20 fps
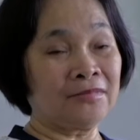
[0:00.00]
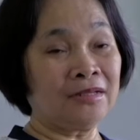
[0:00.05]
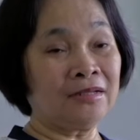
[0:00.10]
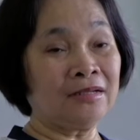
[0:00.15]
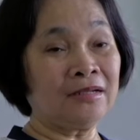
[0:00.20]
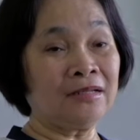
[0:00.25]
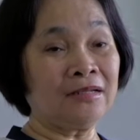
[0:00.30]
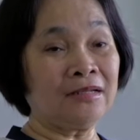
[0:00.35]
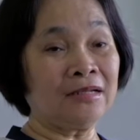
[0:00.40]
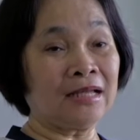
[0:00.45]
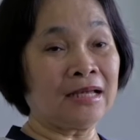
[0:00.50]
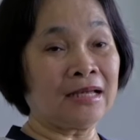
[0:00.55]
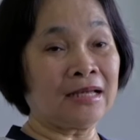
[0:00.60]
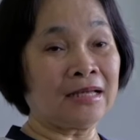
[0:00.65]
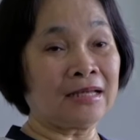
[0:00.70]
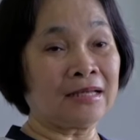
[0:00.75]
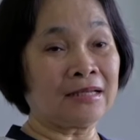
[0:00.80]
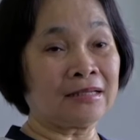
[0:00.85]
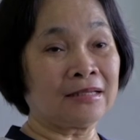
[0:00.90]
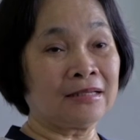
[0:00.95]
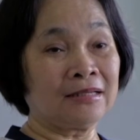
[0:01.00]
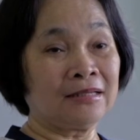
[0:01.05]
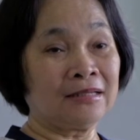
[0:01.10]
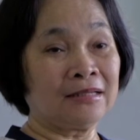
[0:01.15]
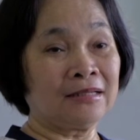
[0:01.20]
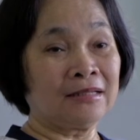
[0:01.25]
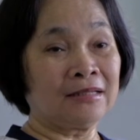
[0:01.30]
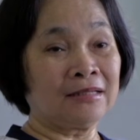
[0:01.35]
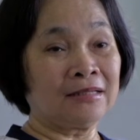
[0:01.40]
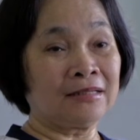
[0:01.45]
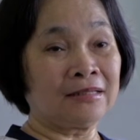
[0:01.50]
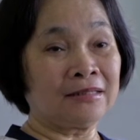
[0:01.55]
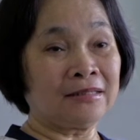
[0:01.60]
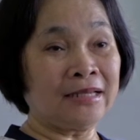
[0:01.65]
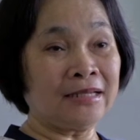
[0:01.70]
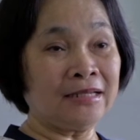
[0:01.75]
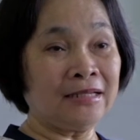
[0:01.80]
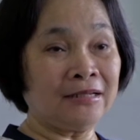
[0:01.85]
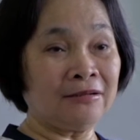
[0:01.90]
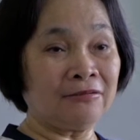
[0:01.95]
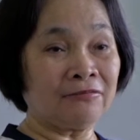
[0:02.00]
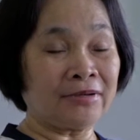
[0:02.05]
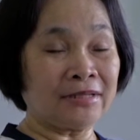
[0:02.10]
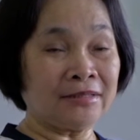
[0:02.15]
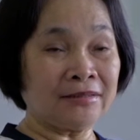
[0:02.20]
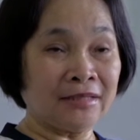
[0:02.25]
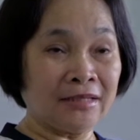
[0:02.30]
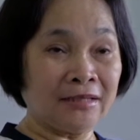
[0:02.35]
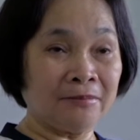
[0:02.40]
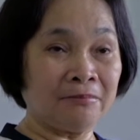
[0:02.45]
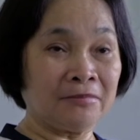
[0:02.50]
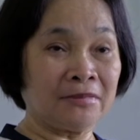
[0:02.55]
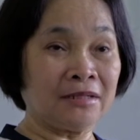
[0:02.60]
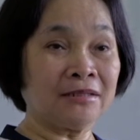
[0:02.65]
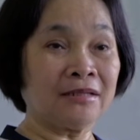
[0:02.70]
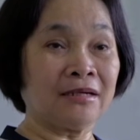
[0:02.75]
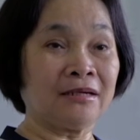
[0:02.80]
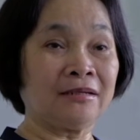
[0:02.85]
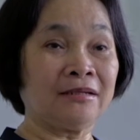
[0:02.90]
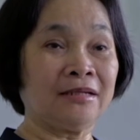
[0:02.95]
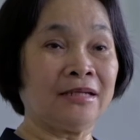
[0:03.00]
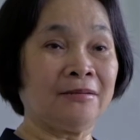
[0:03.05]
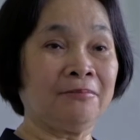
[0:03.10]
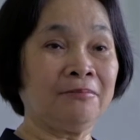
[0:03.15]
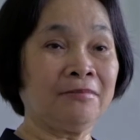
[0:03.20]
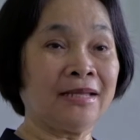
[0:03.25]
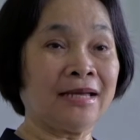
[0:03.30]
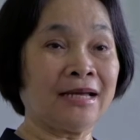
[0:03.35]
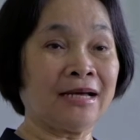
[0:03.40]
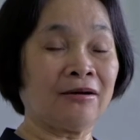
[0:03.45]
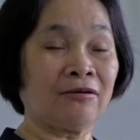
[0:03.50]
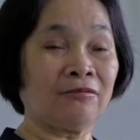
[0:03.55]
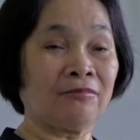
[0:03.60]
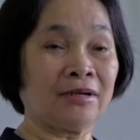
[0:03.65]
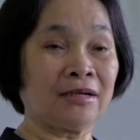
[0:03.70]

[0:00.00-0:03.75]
cho nên là gia đình phải tìm cái thời điểm nào